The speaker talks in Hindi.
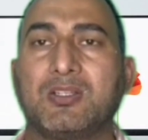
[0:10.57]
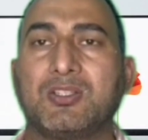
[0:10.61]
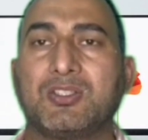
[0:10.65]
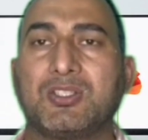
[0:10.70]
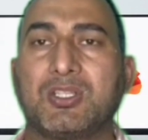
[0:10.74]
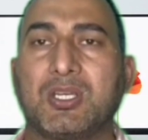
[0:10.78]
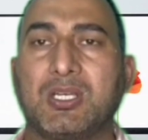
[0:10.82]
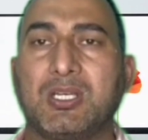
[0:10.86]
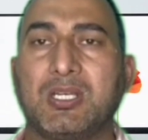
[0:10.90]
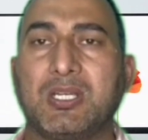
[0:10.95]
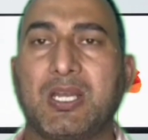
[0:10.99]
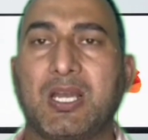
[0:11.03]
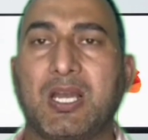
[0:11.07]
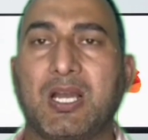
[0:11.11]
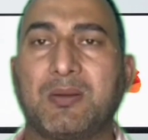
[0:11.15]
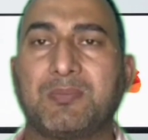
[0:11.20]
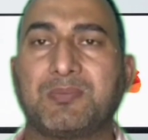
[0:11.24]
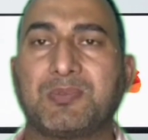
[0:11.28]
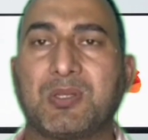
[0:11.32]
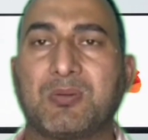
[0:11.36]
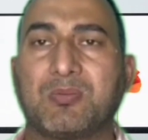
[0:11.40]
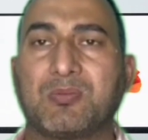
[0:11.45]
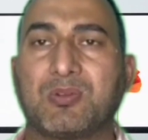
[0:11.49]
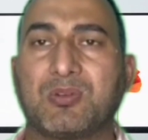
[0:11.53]
चलिए आप
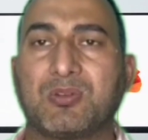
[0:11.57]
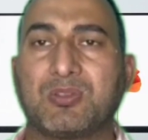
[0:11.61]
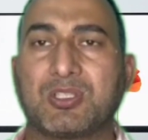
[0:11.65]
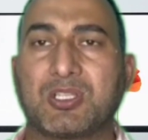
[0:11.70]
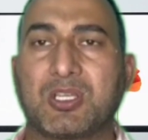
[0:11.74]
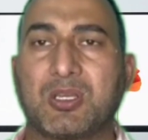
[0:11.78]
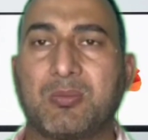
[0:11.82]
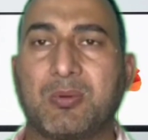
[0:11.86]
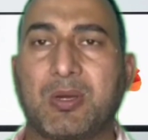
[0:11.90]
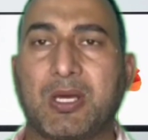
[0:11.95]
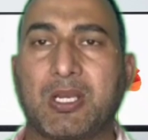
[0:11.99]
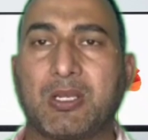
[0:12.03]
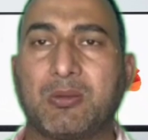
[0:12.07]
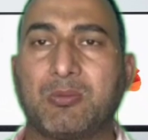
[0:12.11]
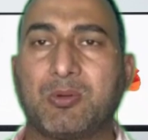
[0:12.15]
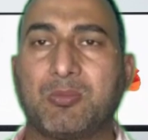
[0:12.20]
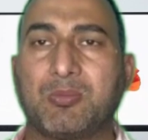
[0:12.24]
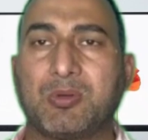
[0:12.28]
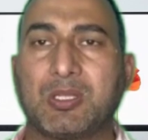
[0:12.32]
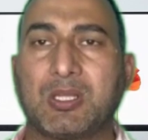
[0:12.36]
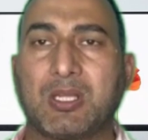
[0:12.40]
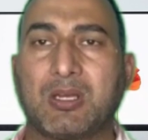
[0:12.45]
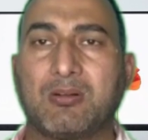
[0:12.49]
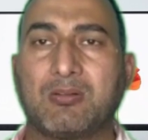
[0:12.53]
सबको उसके बारे में
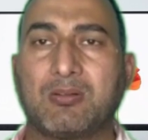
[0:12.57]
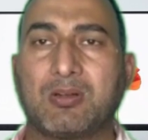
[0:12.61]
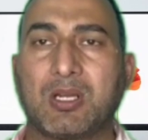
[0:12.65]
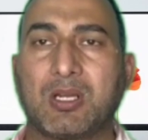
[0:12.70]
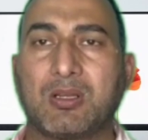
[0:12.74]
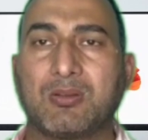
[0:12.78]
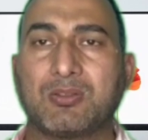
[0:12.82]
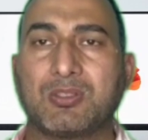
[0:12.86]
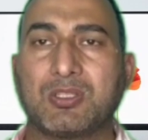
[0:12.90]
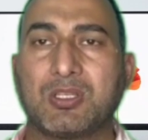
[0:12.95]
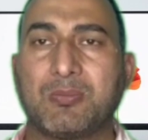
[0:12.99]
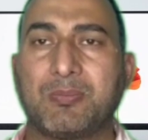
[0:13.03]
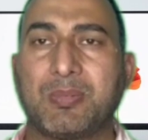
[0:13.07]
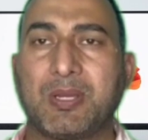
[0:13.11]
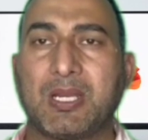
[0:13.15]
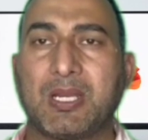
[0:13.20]
बताऊंगा उससे